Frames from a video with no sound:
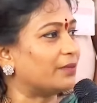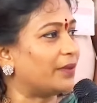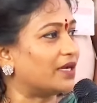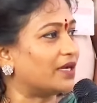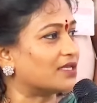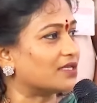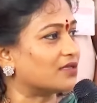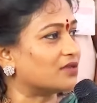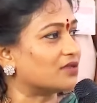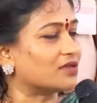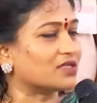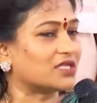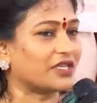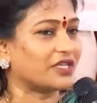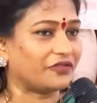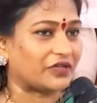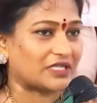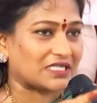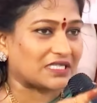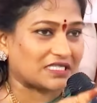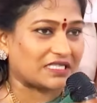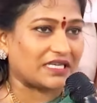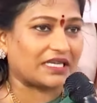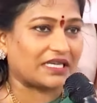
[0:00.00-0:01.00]
పరిస్థితి వస్తే
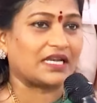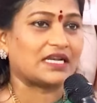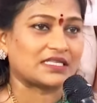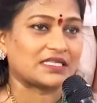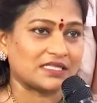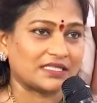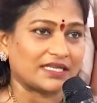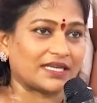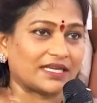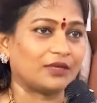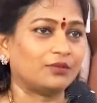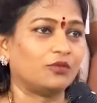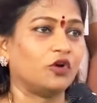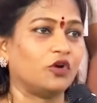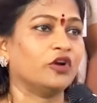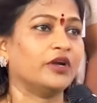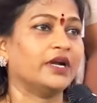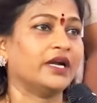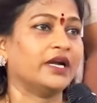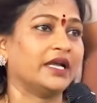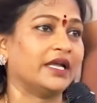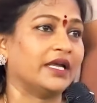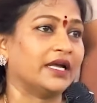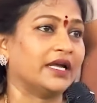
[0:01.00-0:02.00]
ఫస్ట్ వేయాల్సిన జగన్మోహన్
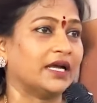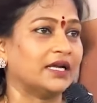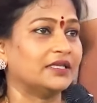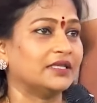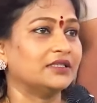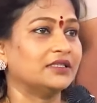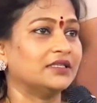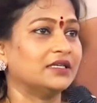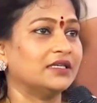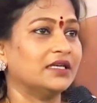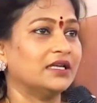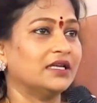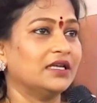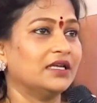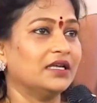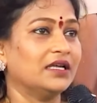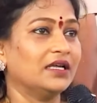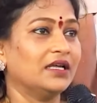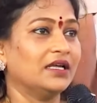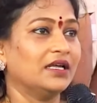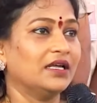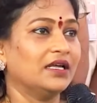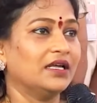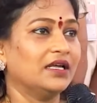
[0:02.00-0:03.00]
రెడ్డిని వేయాలి
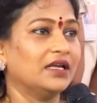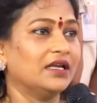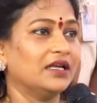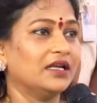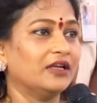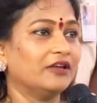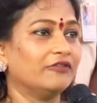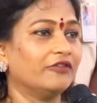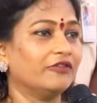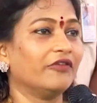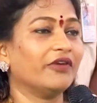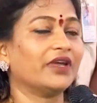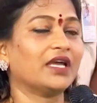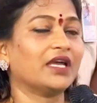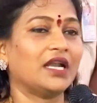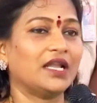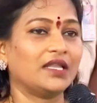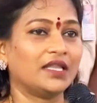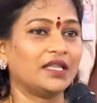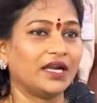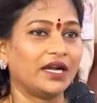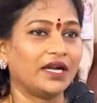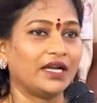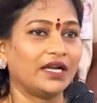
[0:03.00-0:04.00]

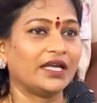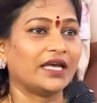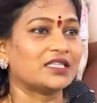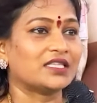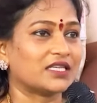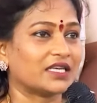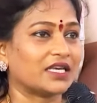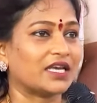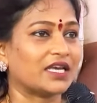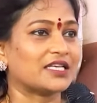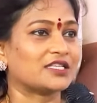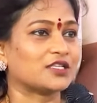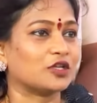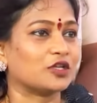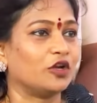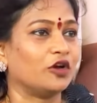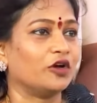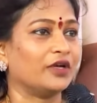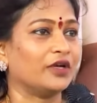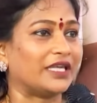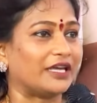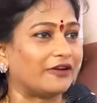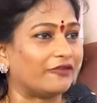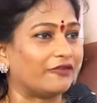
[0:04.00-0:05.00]
వివేకానంద రెడ్డి హత్య కేసులో
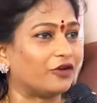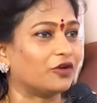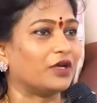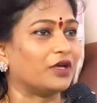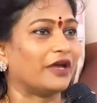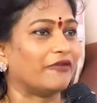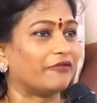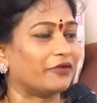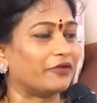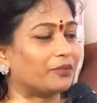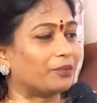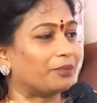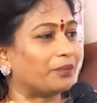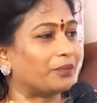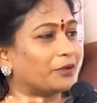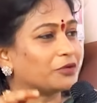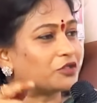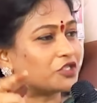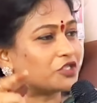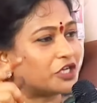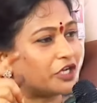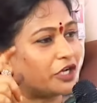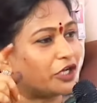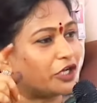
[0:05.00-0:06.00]
ఎవరు ఎవరు
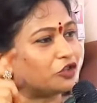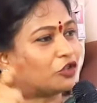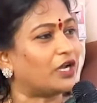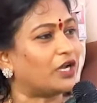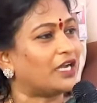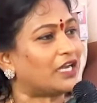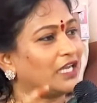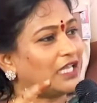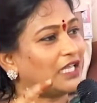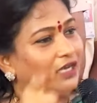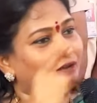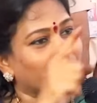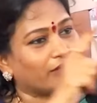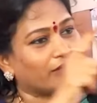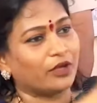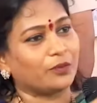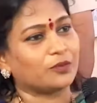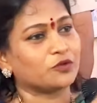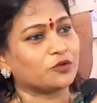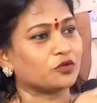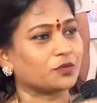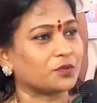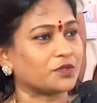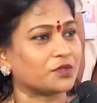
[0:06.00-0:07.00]
చేతులన్నీ
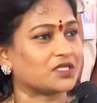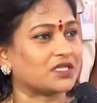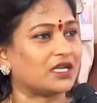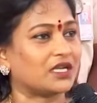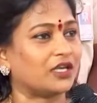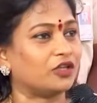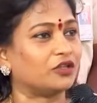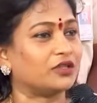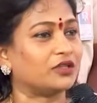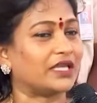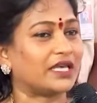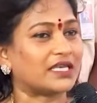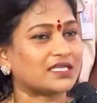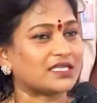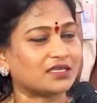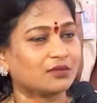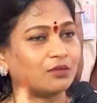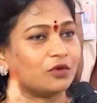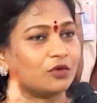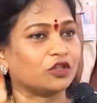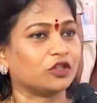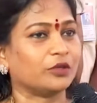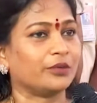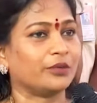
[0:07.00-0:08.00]
ఎవరైపు చూపిస్తున్నాయో దేశం
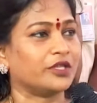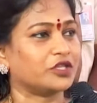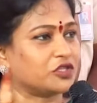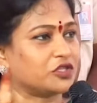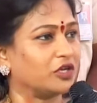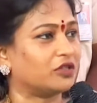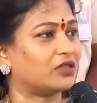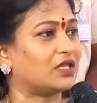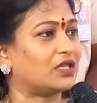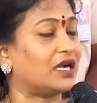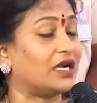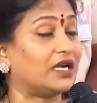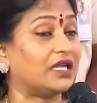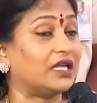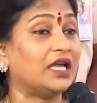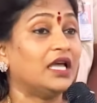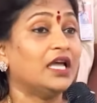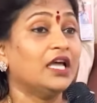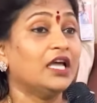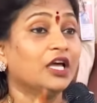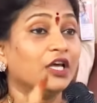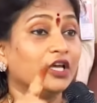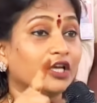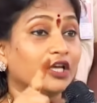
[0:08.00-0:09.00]
మొత్తం మీద చేతులన్నీ
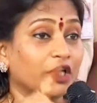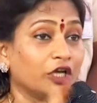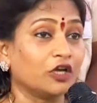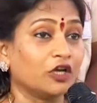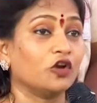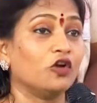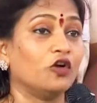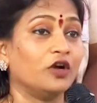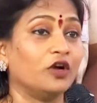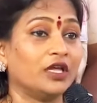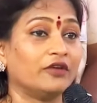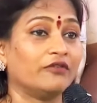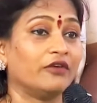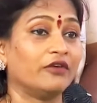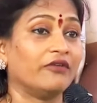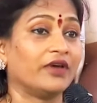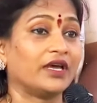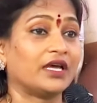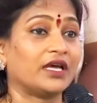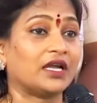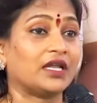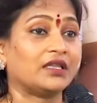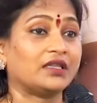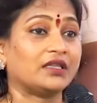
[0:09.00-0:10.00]
ఇంక్లూడింగ్
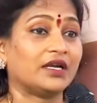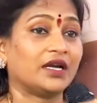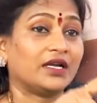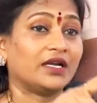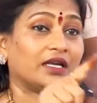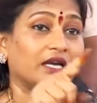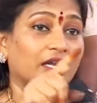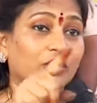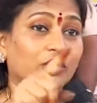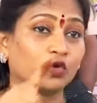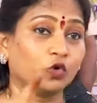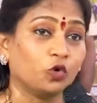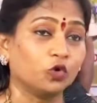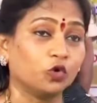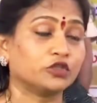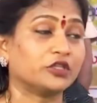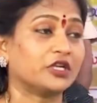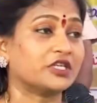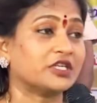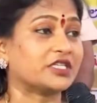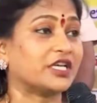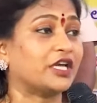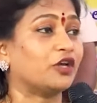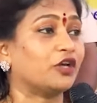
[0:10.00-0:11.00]
వివేకానంద రెడ్డి గారు
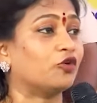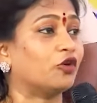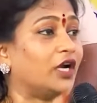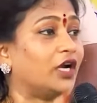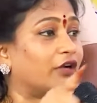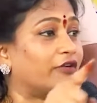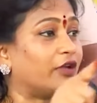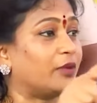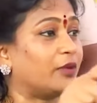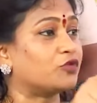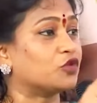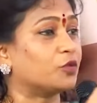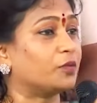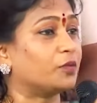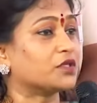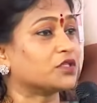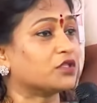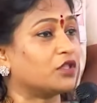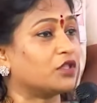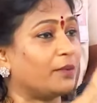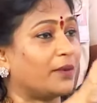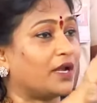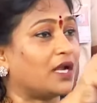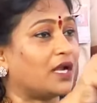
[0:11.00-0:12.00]
కూతురు కూడా ఎటువైపు
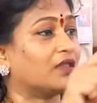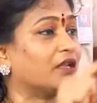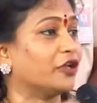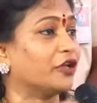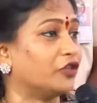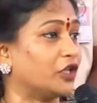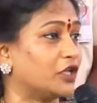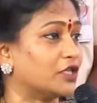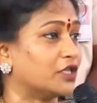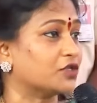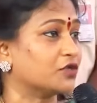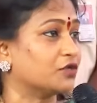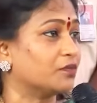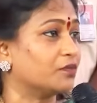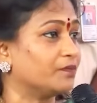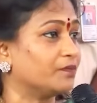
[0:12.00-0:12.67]
చూపిస్తుందో మనందరికీ తెలుసు